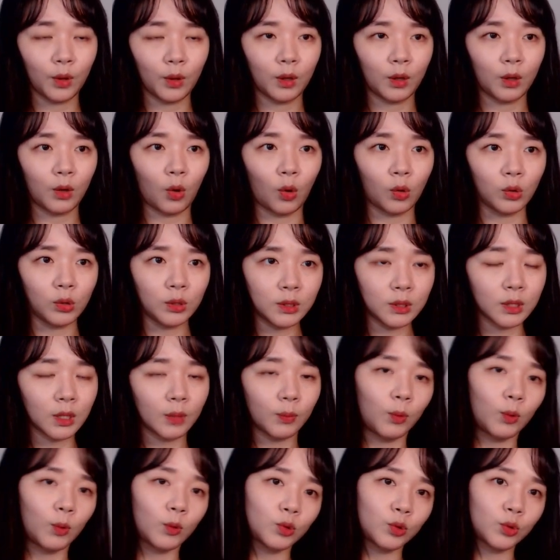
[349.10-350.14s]
언제
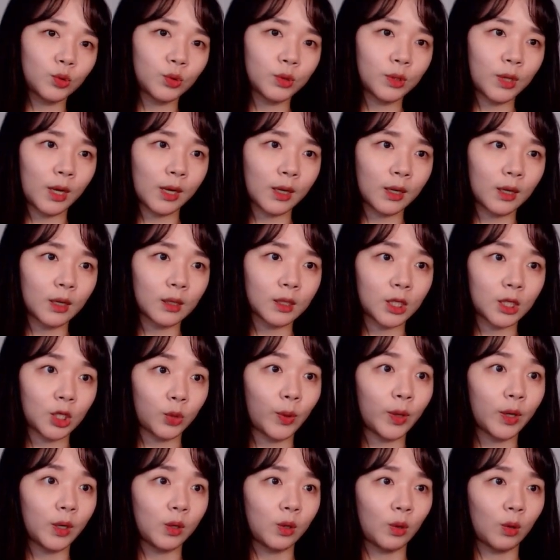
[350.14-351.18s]
복수를 할까
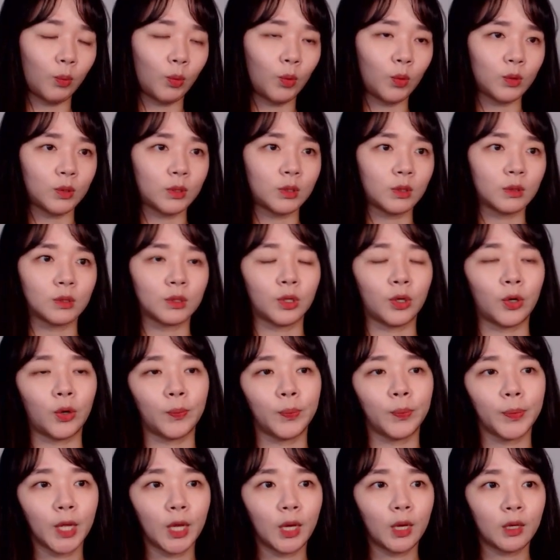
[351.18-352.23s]
기회를 엿보고 있었어요.
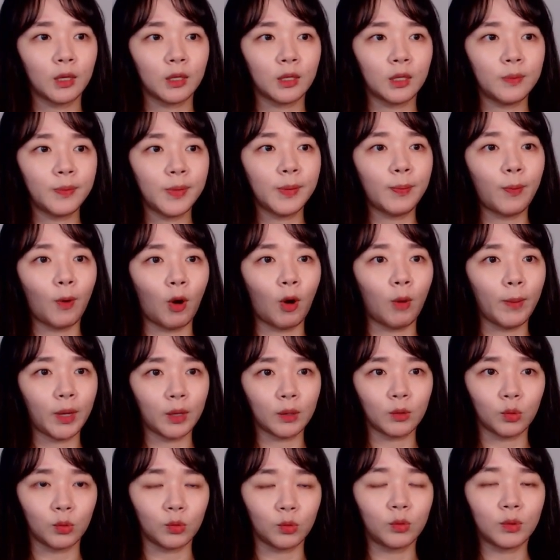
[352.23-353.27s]
이미 범행
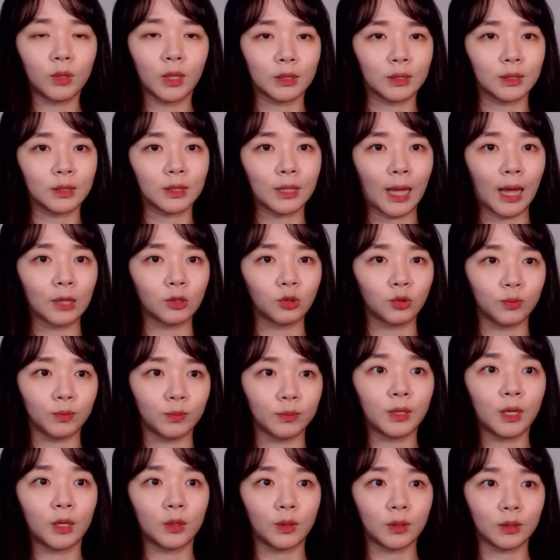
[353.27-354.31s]
도구까지 다
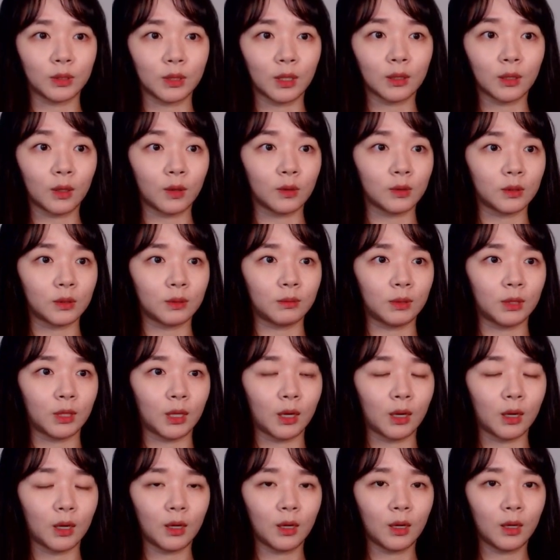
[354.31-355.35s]
준비가 된 상태였습니다.
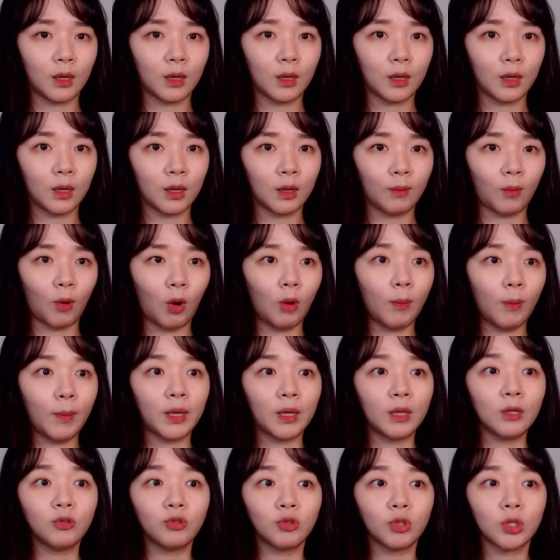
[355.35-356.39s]
범행
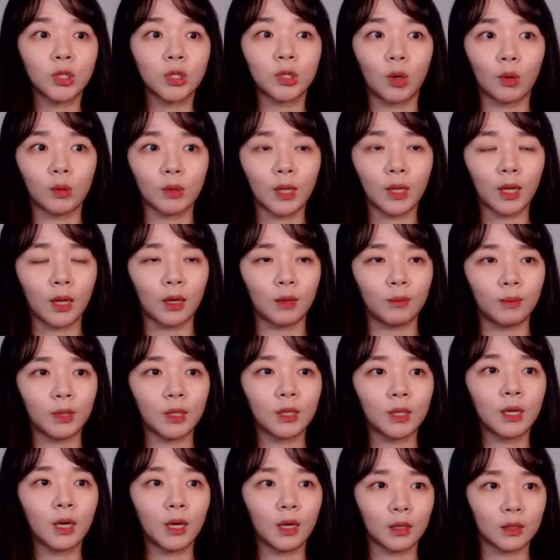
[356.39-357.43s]
일주일 전에
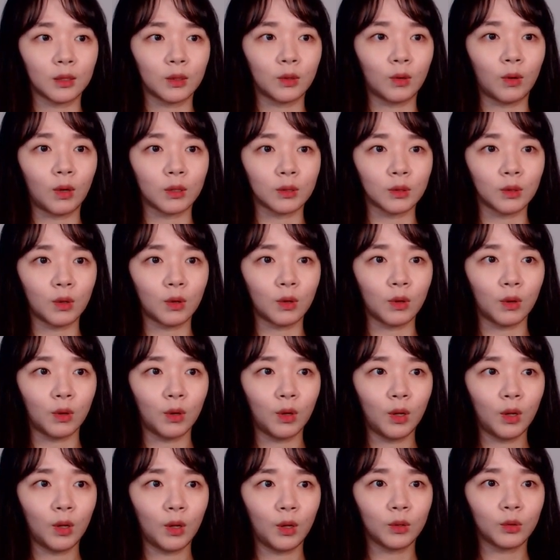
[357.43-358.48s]
민가에 들어가서
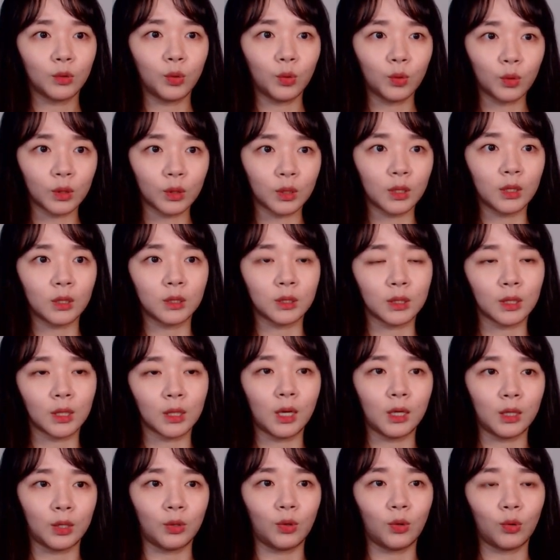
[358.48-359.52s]
도끼, 식칼
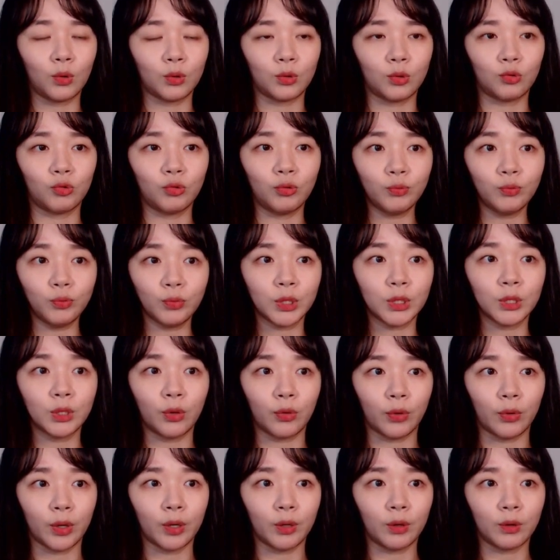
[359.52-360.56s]
이런 것들을 훔친
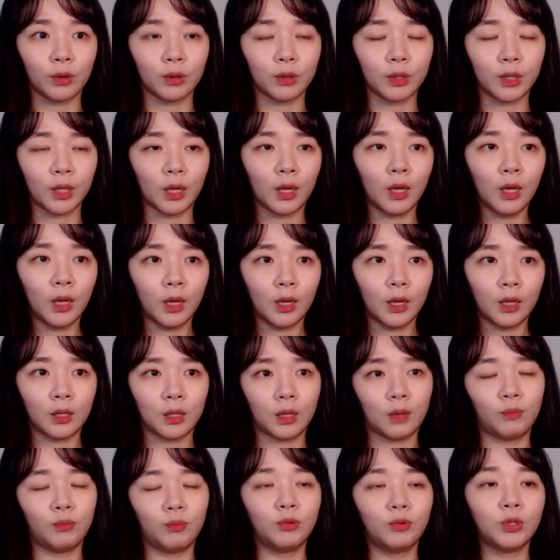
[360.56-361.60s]
거예요. 근데 이게
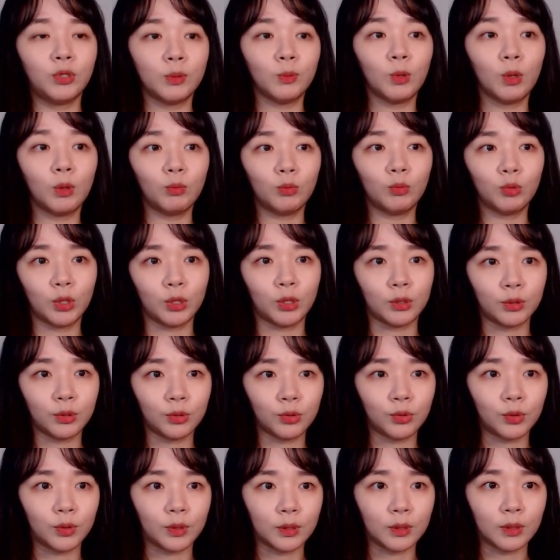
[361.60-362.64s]
불심 건문이 있을
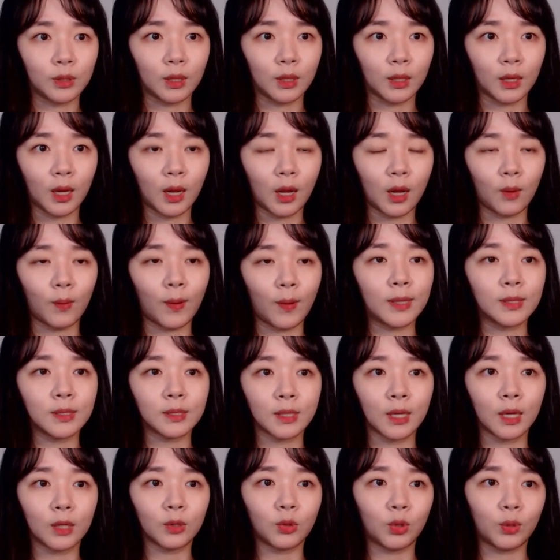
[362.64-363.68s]
수 있으니까
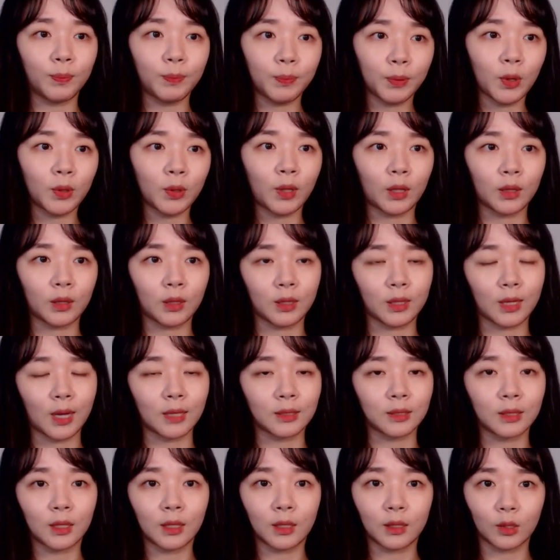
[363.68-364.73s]
관사 뒤편에 있는
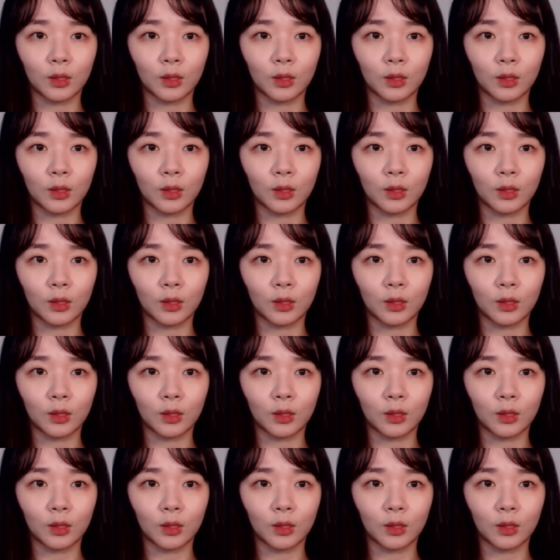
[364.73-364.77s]
야산에 다